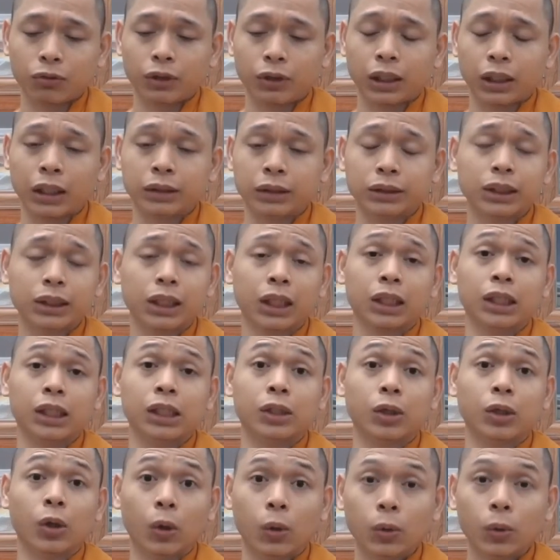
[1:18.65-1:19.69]
vị này rất là
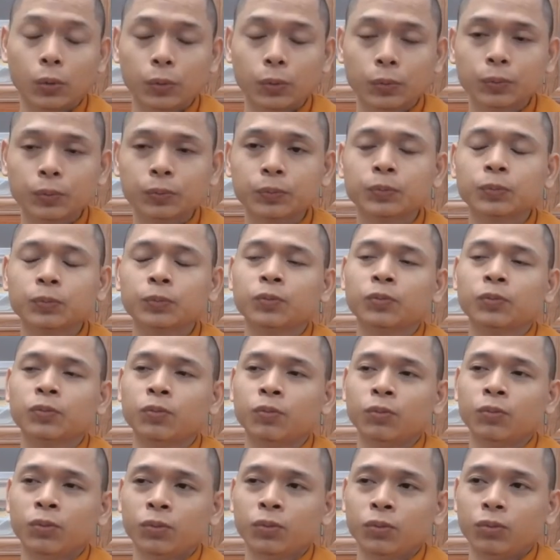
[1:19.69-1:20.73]
kiên cố
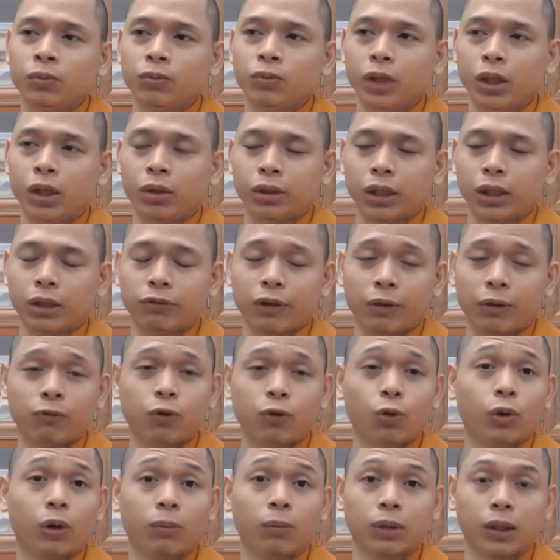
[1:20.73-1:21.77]
điều này phạm
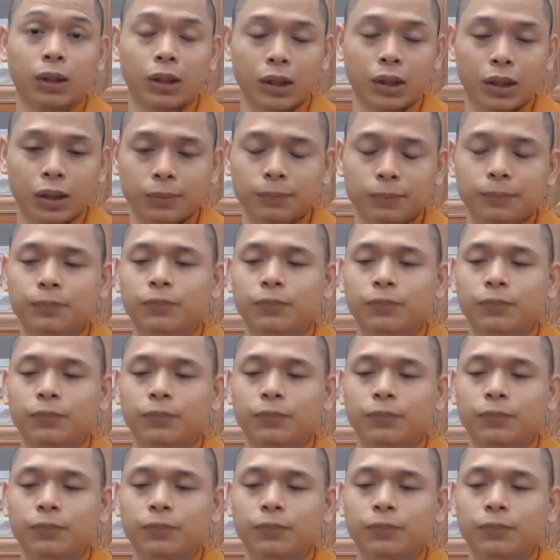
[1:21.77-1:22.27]
phu không có